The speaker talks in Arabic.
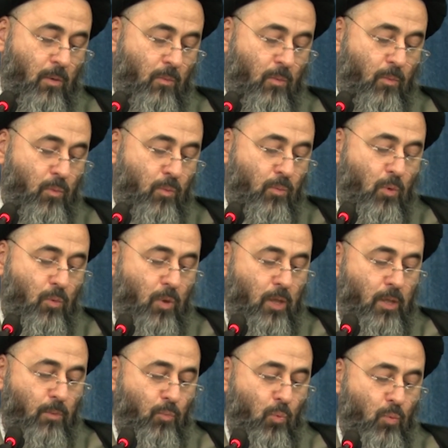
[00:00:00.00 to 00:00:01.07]
ومو
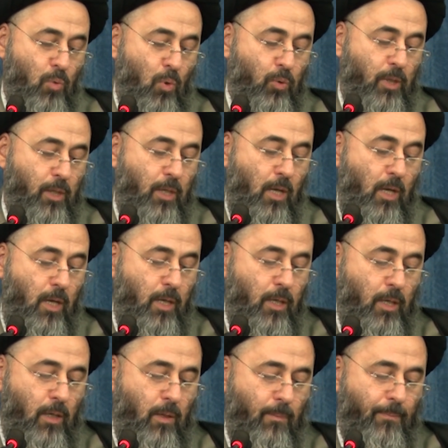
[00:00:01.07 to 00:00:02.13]
موطن مو موطن
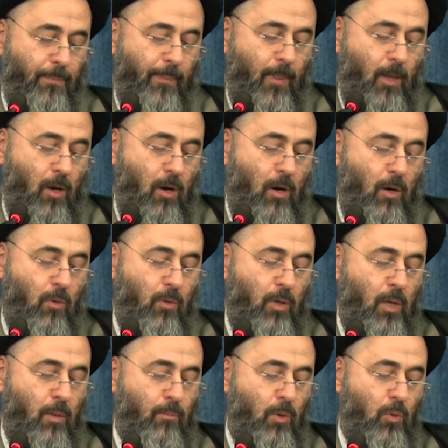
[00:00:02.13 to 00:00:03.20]
اللين ها
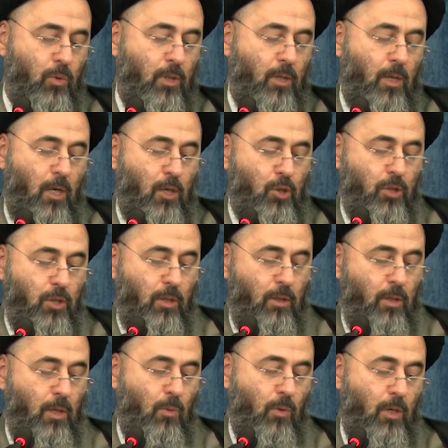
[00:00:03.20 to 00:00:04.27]
هنا موطن
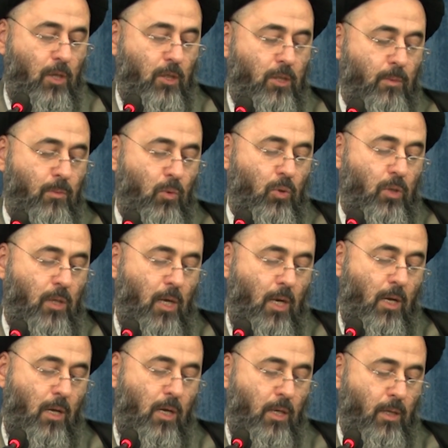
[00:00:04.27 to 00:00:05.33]
الشدة وليس موطن
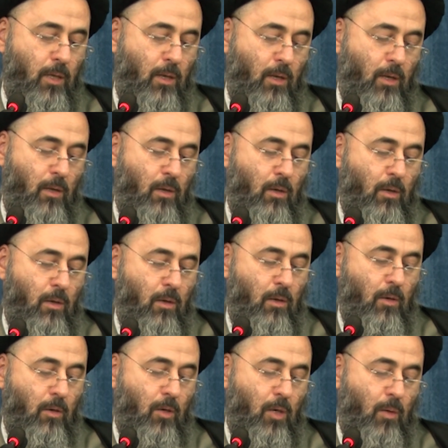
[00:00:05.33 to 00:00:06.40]
اللين
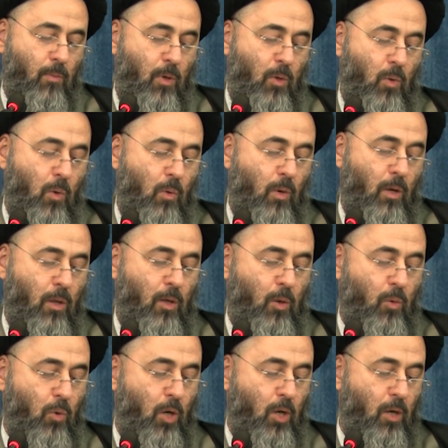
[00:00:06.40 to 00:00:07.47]
كما هو
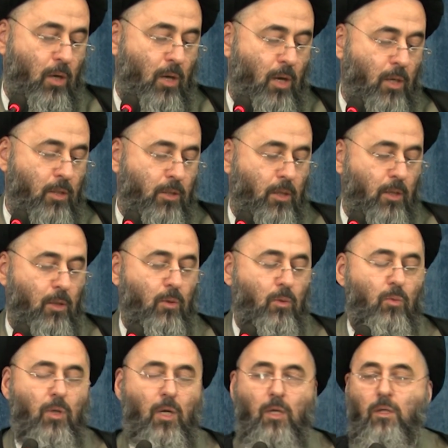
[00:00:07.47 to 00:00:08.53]
واضح وإلا
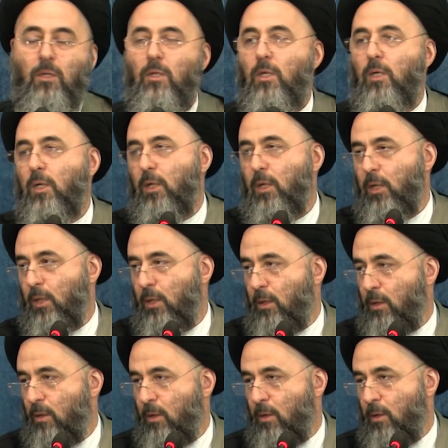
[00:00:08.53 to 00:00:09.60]
سيكون الدين
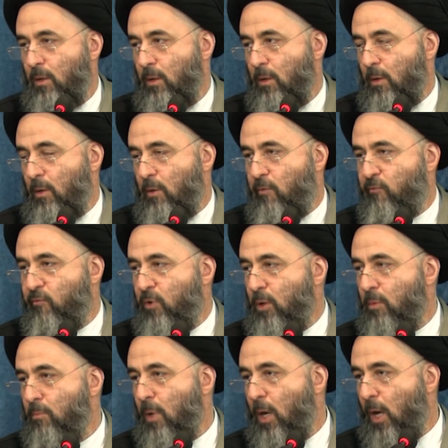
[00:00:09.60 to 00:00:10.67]

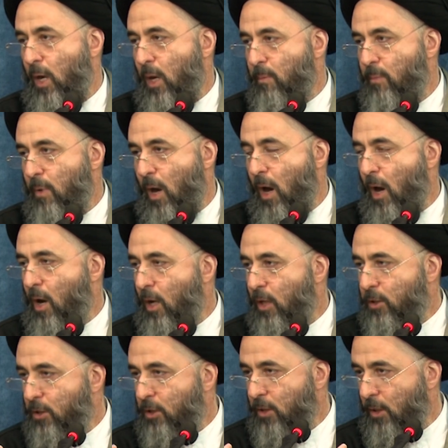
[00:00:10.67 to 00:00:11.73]
في مهاب
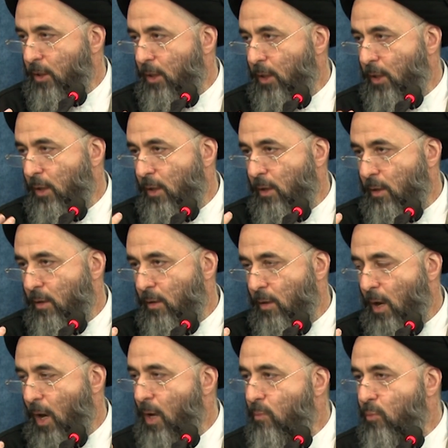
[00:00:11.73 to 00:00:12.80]
أعاصير
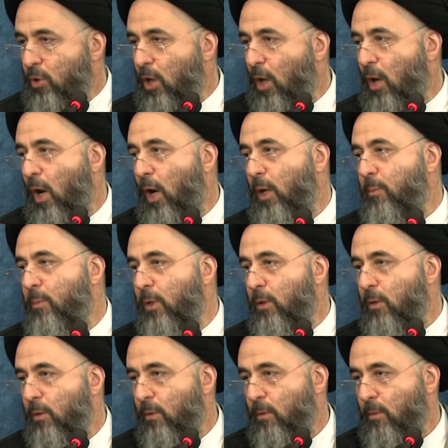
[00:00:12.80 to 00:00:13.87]
المتلاعبين